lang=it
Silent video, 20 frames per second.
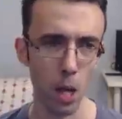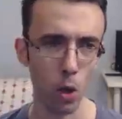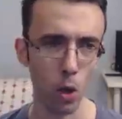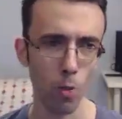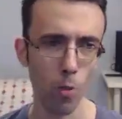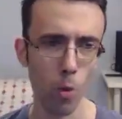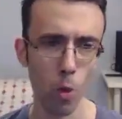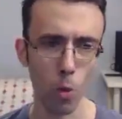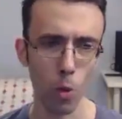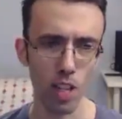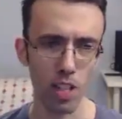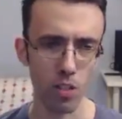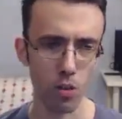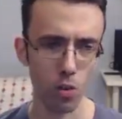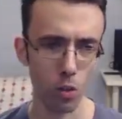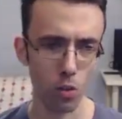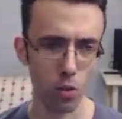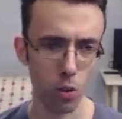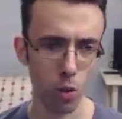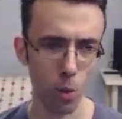Comunque
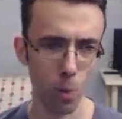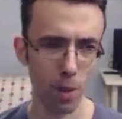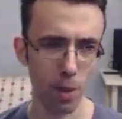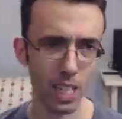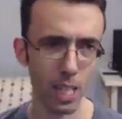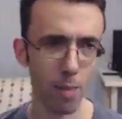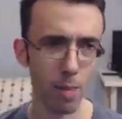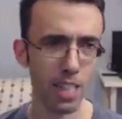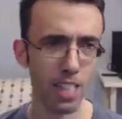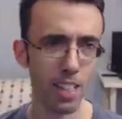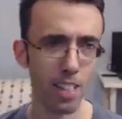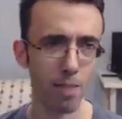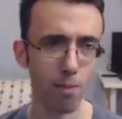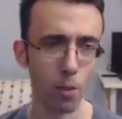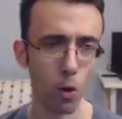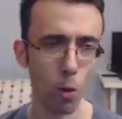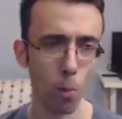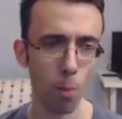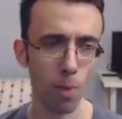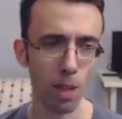so, sono praticamente
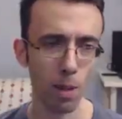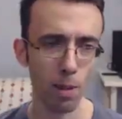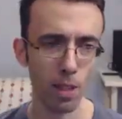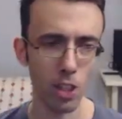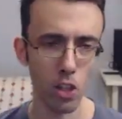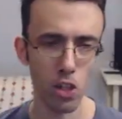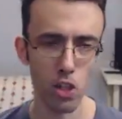completamente